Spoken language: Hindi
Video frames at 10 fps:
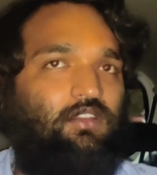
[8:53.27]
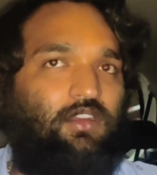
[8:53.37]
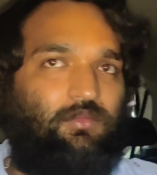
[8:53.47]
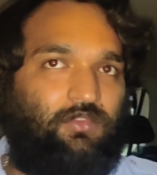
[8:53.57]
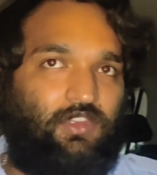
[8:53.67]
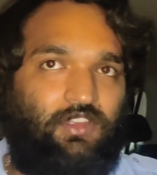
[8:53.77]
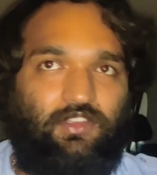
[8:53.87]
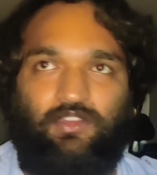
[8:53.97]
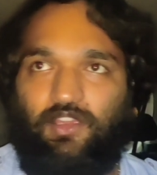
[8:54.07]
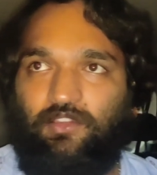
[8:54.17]
काम हो गया
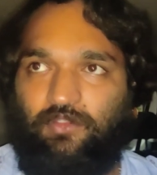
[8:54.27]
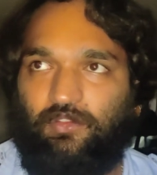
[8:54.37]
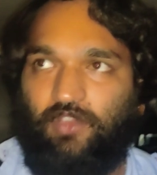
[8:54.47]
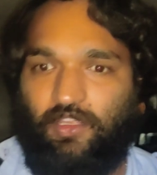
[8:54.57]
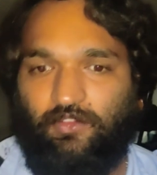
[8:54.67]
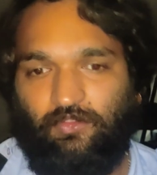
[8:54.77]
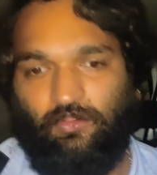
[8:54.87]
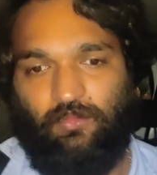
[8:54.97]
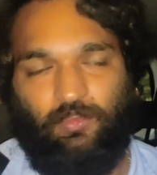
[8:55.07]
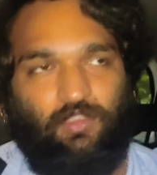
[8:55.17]
सत्ताईस सौ अट्ठाईस
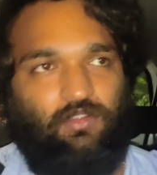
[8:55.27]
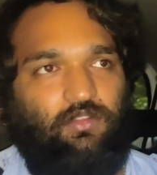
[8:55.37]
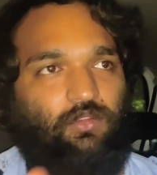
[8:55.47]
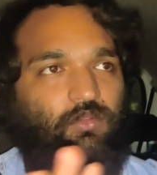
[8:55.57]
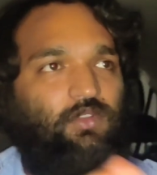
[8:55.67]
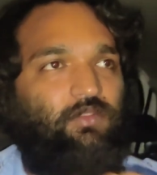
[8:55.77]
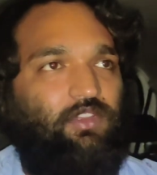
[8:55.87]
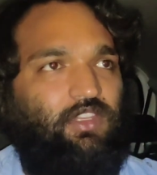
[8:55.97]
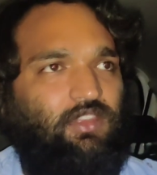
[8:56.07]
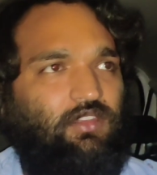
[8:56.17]
सौ रुपये का डोंट
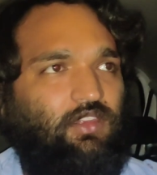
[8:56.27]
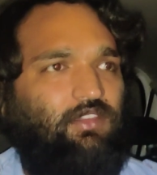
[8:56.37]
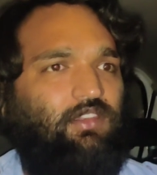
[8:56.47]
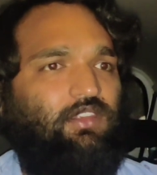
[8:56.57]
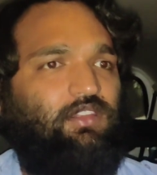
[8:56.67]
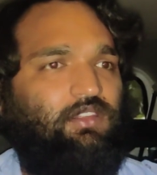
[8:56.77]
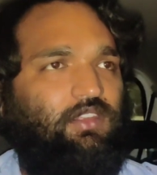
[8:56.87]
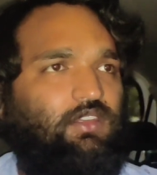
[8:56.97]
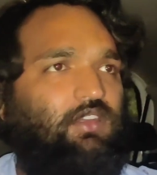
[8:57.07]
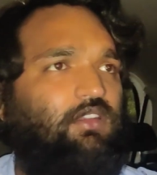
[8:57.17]
वरी यहाँ से
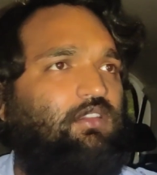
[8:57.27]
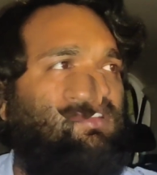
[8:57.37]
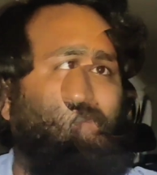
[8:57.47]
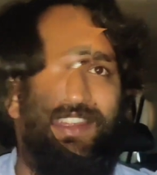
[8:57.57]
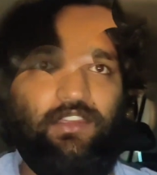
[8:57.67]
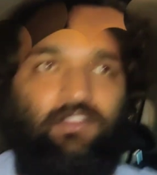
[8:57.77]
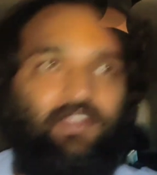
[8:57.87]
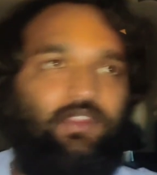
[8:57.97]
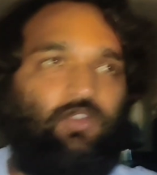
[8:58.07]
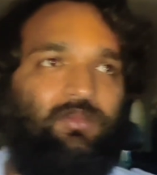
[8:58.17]
निकलते हैं घर घर की
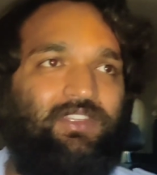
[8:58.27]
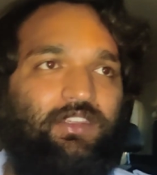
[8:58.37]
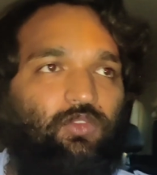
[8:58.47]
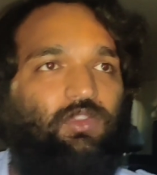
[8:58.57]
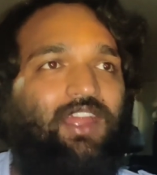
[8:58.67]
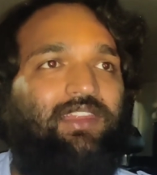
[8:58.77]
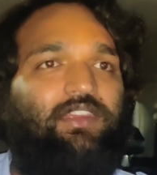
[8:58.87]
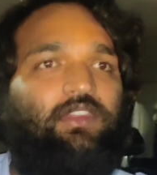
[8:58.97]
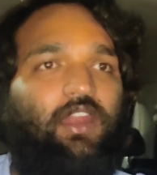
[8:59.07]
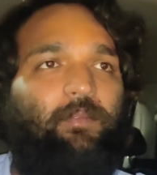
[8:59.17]
साइड ही कोई बजेगी तो उठा
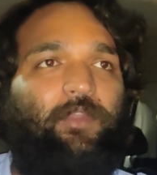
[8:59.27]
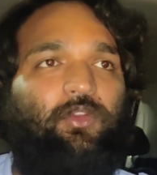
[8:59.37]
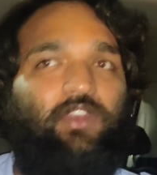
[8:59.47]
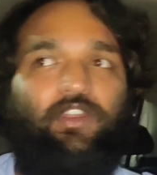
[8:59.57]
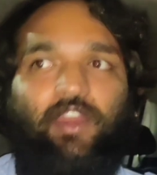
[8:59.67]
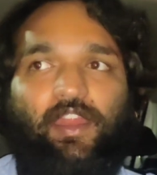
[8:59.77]
लेंगे रैपिड और इन